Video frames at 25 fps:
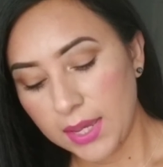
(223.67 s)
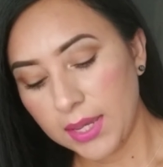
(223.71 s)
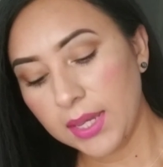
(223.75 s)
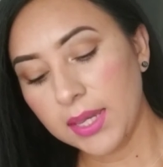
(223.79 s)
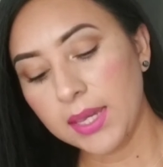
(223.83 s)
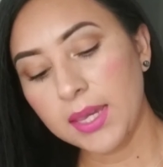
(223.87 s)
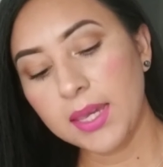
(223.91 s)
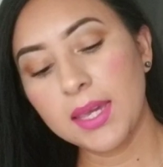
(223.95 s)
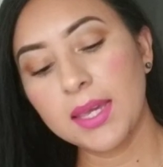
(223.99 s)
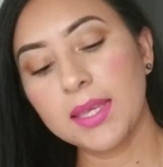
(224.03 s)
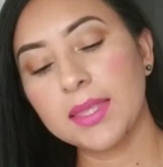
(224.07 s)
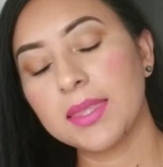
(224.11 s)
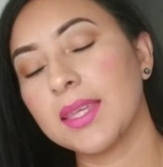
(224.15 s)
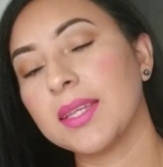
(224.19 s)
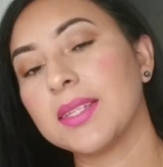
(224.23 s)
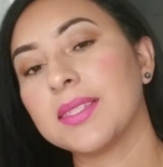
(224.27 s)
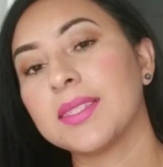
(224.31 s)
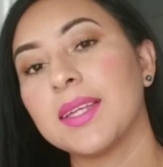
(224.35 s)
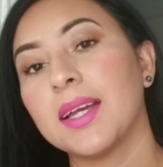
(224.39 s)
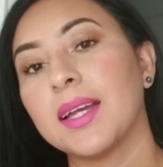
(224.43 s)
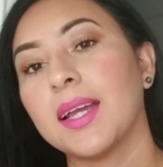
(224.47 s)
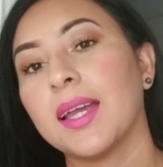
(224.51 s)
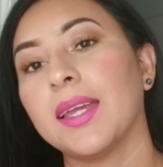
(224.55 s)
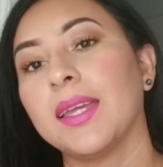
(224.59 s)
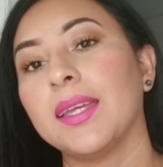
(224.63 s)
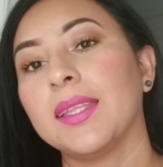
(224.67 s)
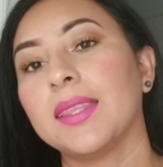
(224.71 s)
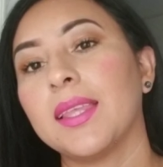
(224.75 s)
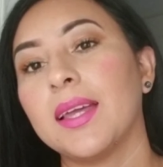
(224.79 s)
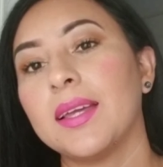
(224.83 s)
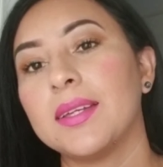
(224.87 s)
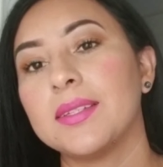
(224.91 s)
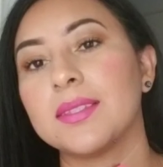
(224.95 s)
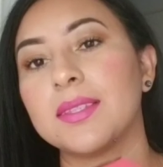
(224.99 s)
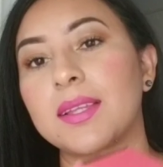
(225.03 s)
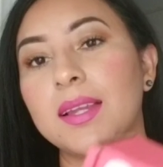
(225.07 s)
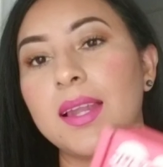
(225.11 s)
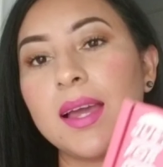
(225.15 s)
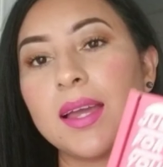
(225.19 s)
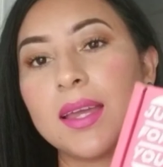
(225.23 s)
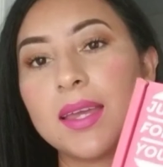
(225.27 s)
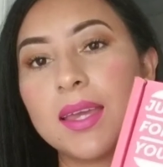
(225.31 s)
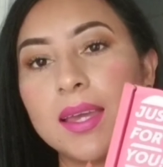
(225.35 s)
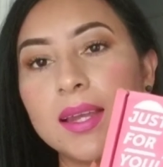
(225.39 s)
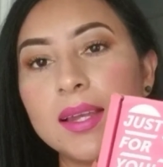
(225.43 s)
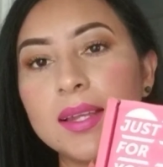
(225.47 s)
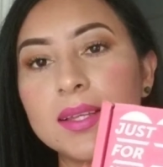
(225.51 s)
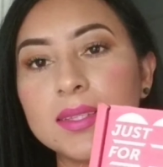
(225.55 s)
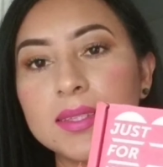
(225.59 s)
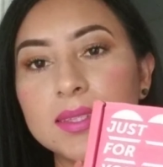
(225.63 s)
Y de esta cajita es de la
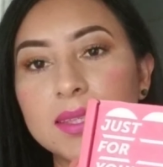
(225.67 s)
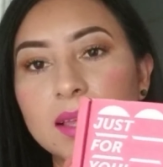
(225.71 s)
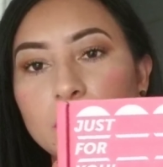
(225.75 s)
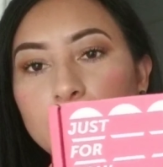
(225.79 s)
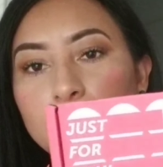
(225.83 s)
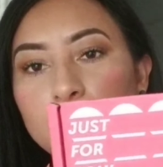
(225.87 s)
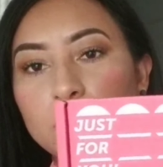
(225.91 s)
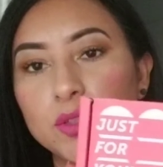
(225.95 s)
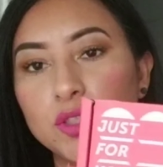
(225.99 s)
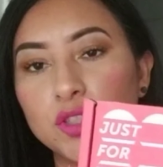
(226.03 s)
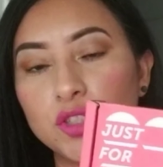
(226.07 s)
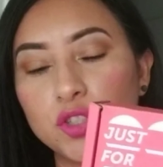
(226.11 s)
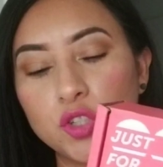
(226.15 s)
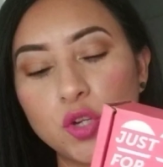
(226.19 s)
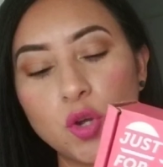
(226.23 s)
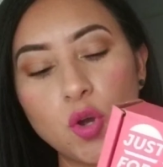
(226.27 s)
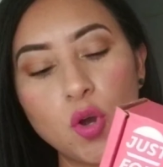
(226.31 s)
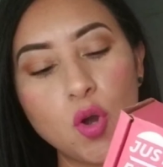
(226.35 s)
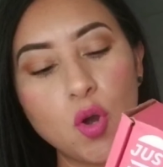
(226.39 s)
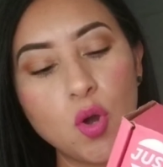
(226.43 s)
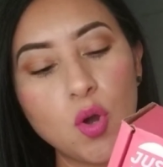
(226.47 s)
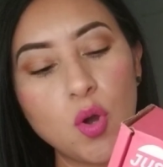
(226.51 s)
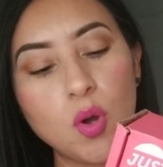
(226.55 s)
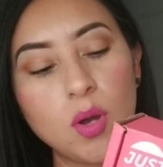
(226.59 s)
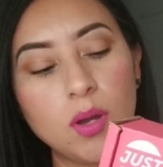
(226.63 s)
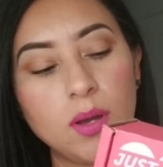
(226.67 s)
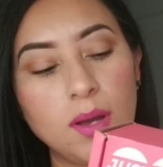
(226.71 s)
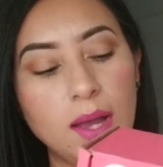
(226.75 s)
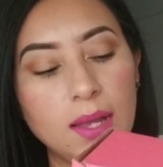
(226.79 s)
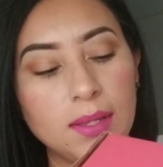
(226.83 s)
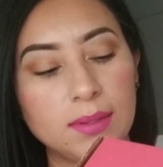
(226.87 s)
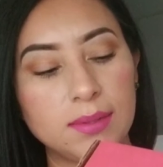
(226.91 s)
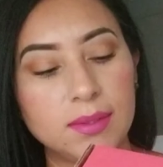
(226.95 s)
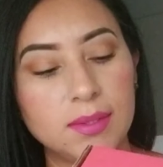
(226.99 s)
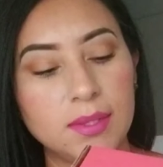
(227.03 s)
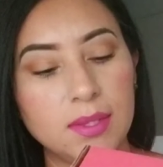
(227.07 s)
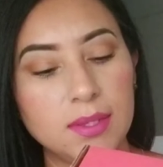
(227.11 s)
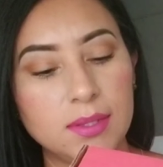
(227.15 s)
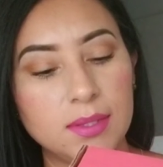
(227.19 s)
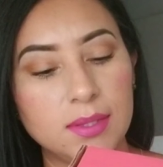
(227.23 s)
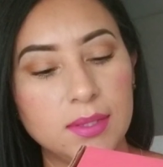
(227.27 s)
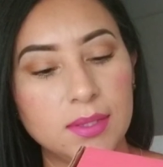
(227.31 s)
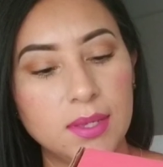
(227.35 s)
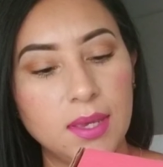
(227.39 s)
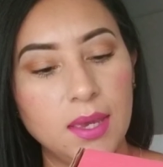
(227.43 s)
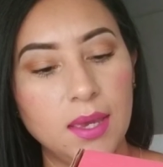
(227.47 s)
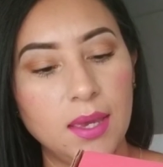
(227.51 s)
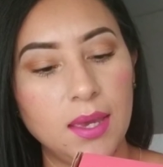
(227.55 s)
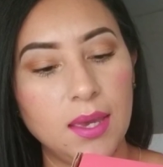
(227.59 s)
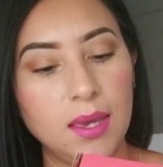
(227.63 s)
que les hablo yo, así es
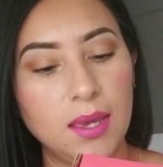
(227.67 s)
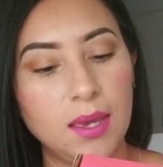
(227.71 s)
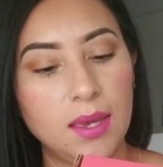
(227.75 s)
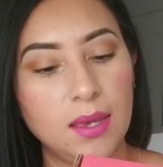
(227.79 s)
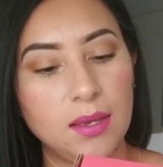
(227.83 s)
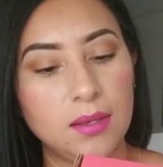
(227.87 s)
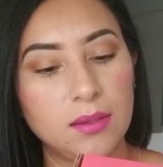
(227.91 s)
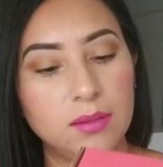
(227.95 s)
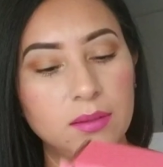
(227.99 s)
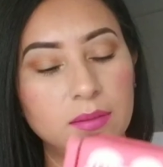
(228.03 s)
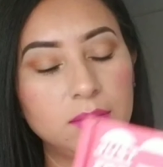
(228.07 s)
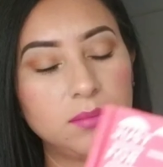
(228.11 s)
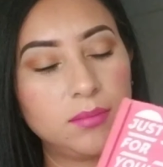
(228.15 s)
que...